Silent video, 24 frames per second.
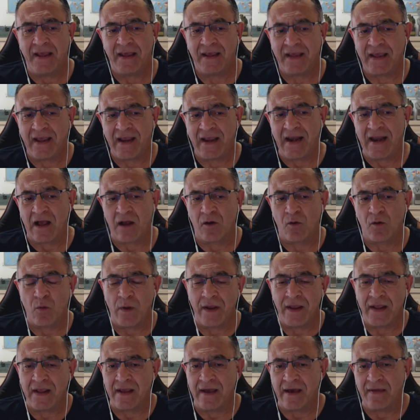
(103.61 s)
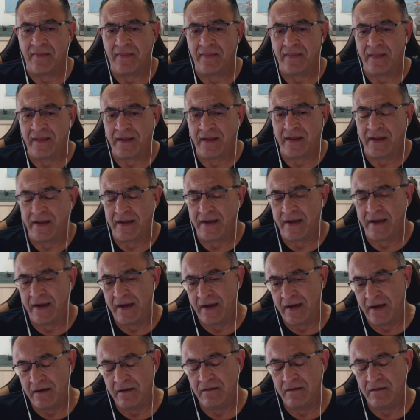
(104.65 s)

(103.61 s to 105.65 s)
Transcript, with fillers: que en las cuencas de,